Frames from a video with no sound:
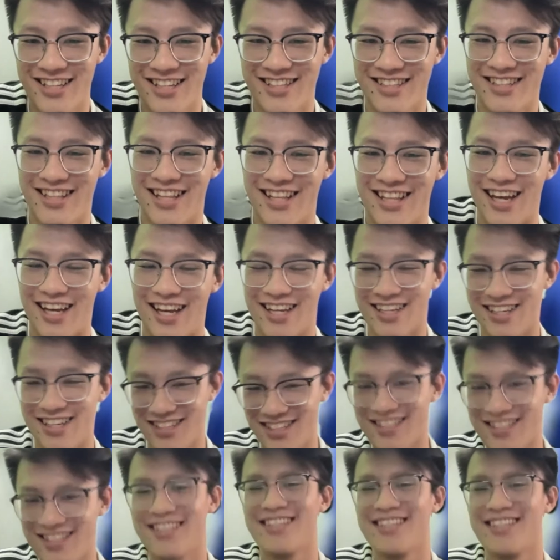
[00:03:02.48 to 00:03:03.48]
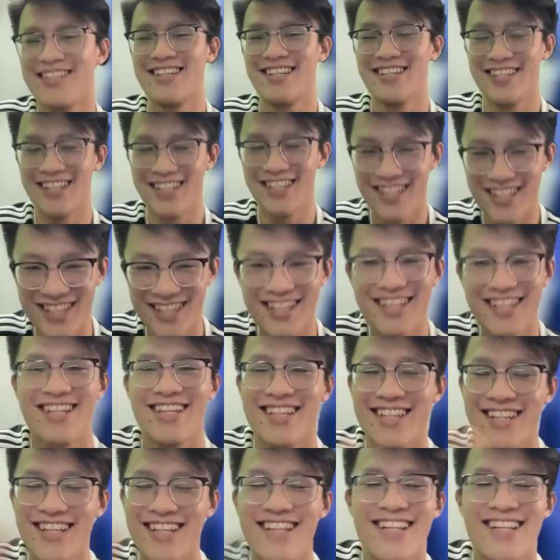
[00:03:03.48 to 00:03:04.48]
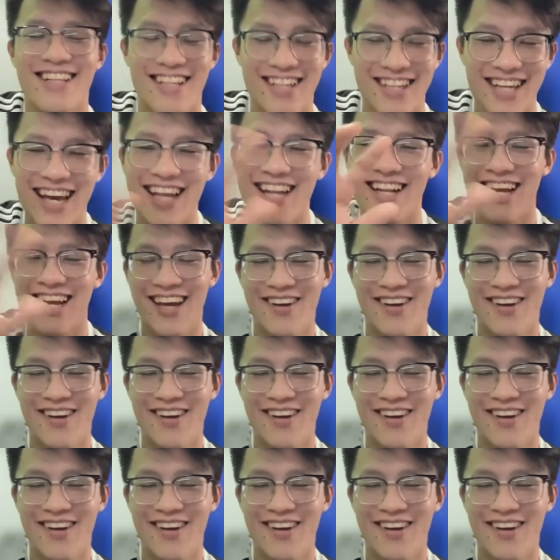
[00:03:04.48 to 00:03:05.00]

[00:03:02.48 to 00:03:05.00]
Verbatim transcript: ke seluruh belahan dunia, e,